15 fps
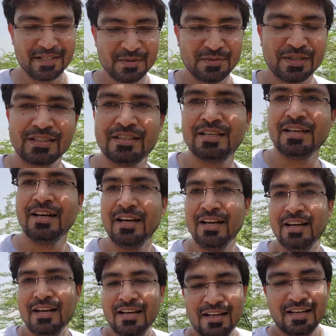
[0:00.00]
इस
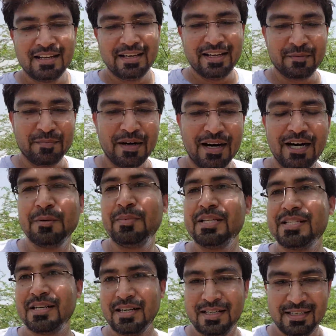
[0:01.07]
वक्त एक पहाड़ पे
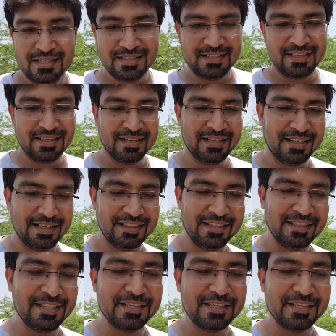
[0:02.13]
चढ़ रहे हैं इतनी